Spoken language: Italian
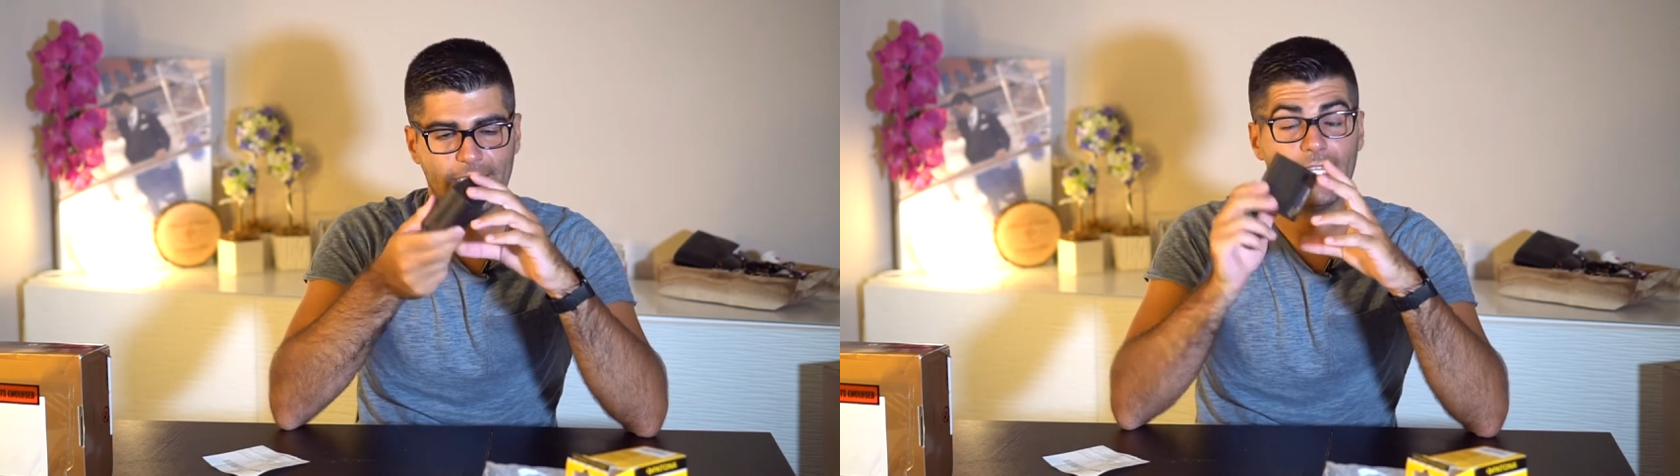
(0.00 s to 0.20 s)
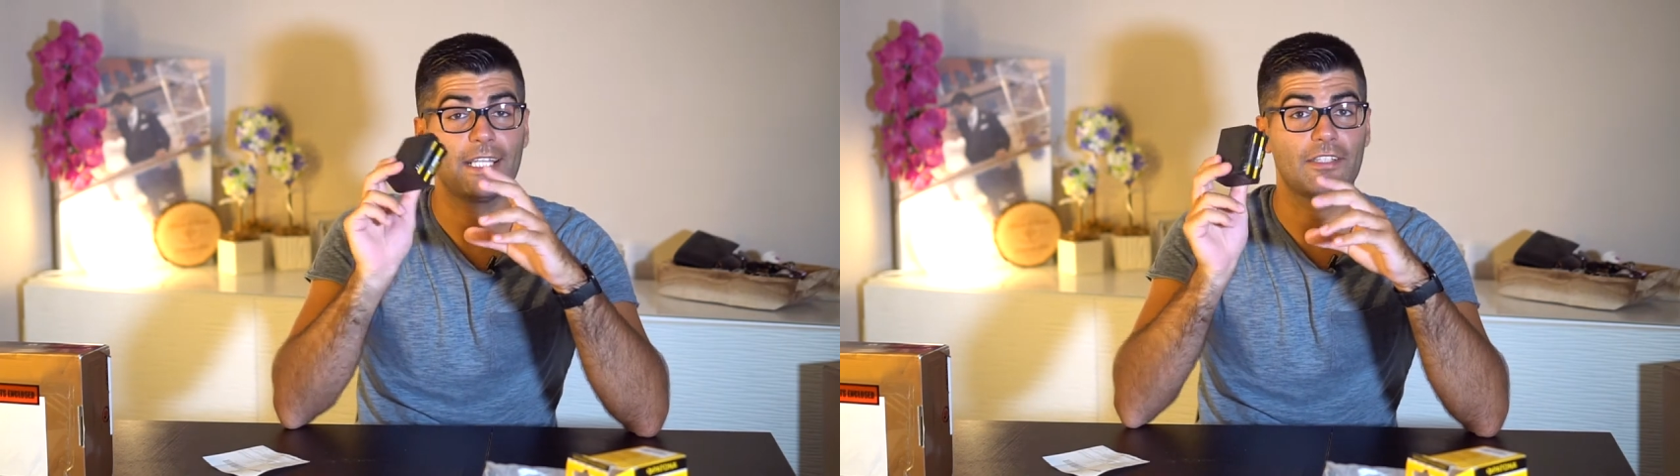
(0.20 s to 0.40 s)

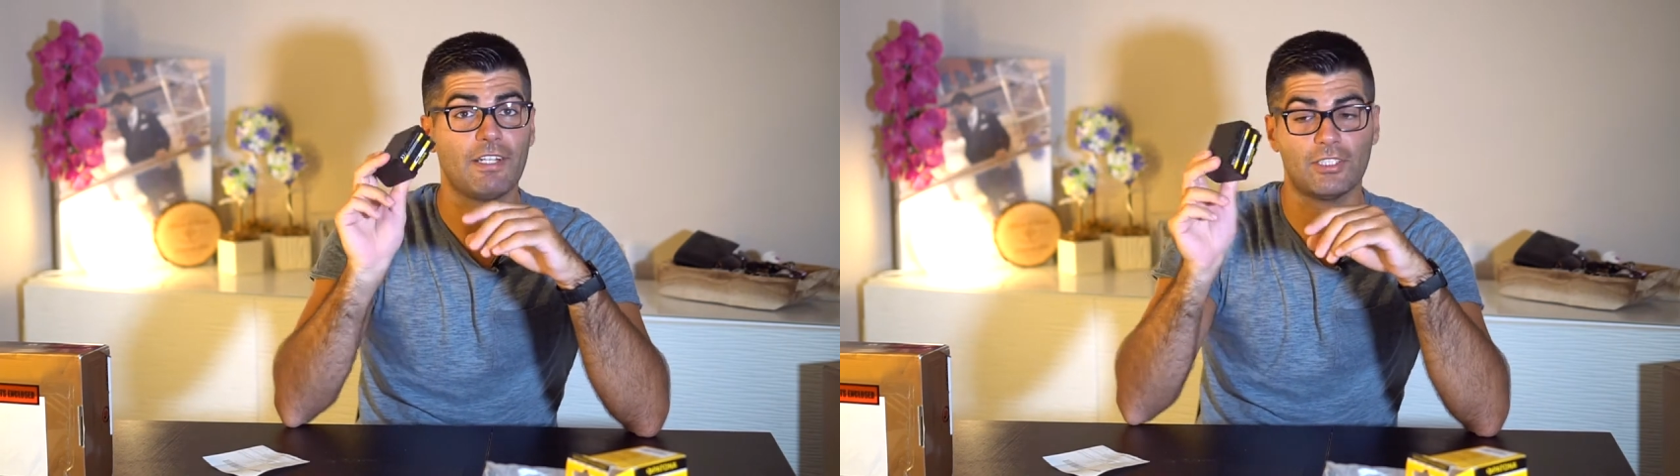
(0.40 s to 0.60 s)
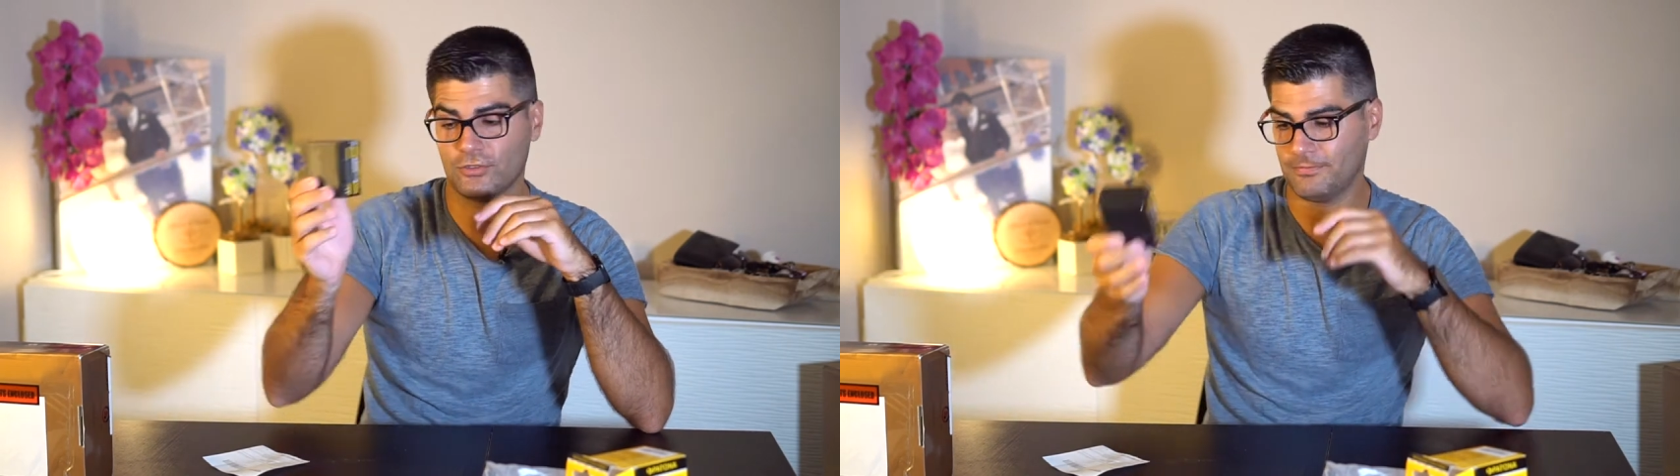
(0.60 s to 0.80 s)
è
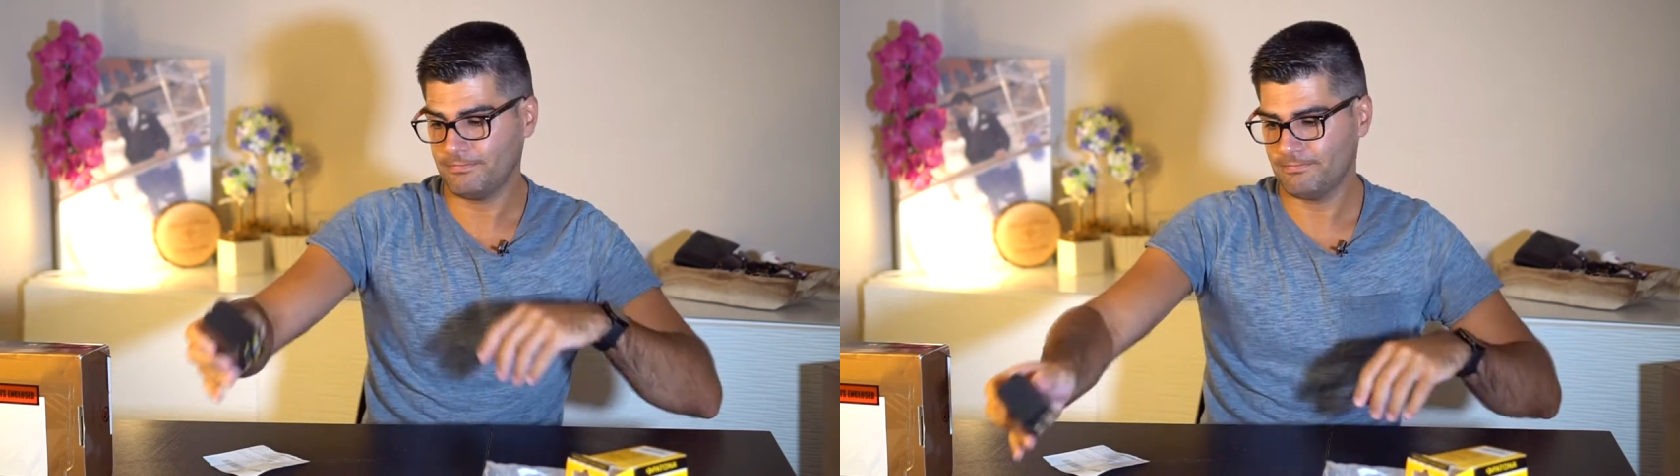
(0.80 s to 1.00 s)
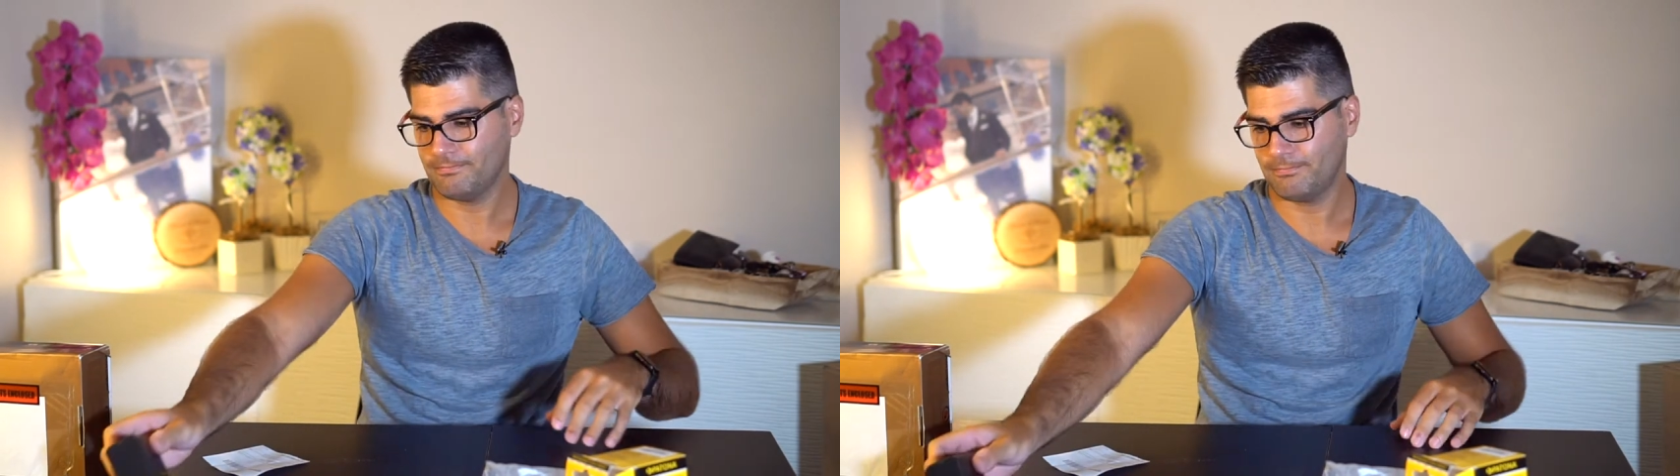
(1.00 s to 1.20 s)
arrivato
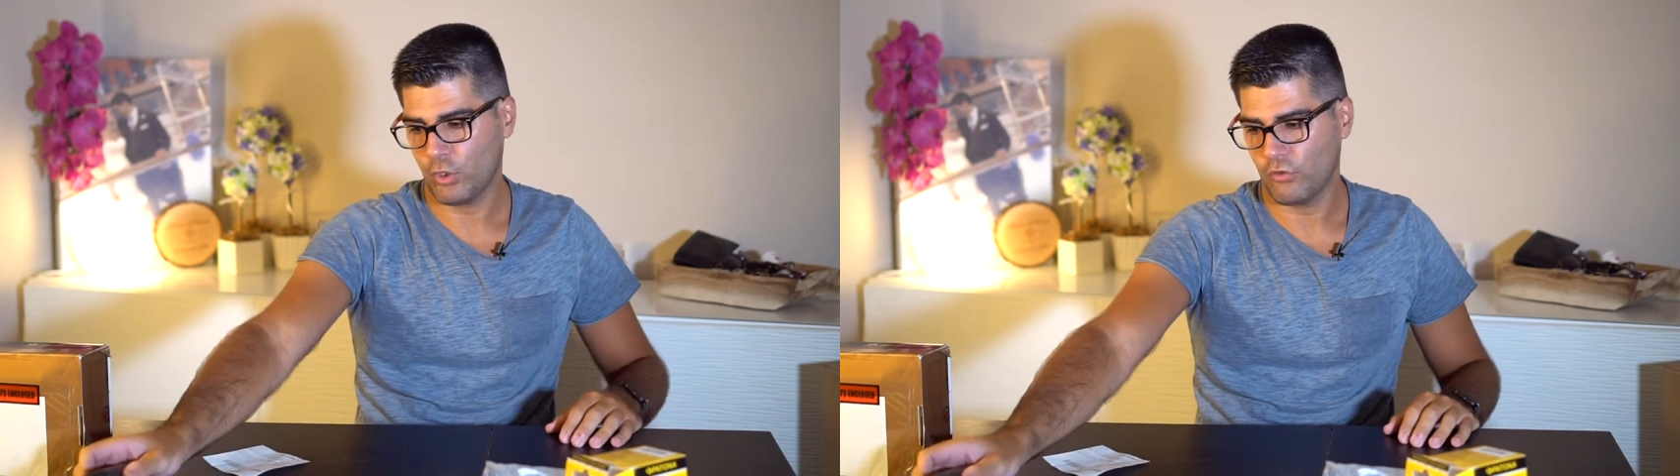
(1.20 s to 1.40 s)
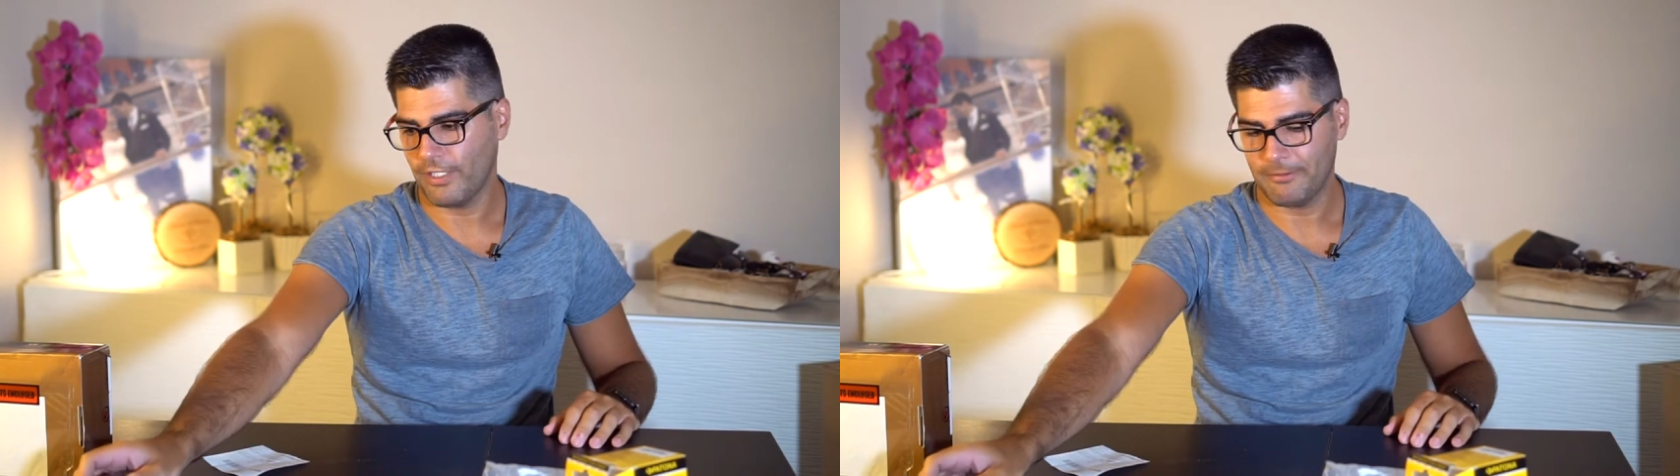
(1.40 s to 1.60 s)

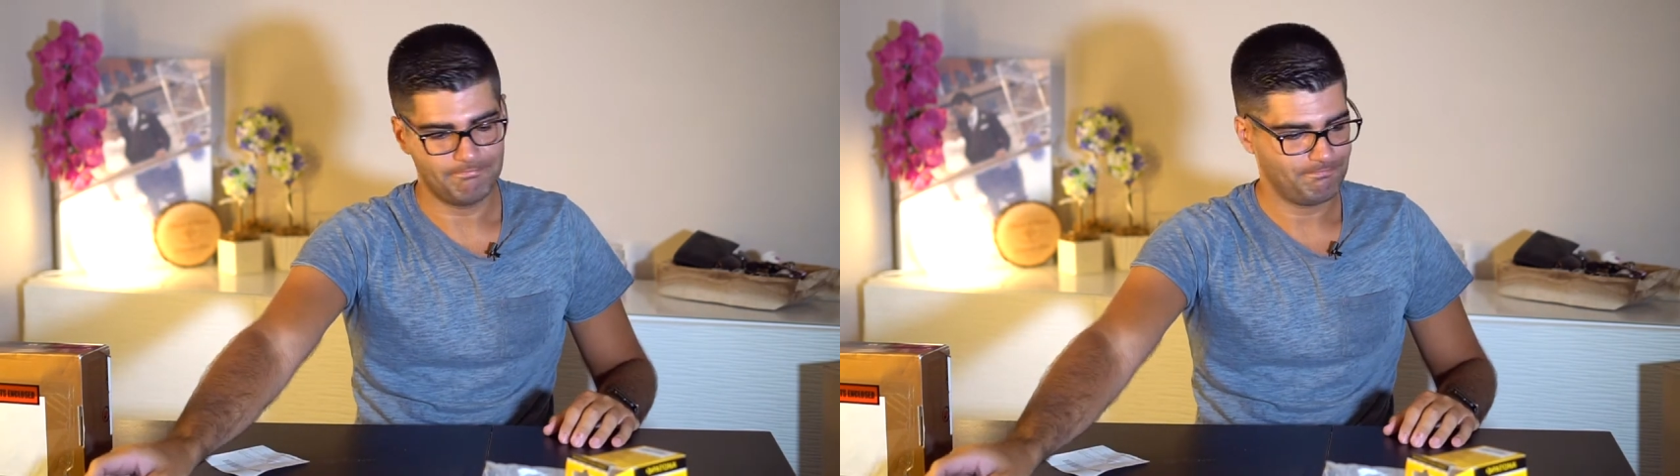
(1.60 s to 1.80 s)
poco fa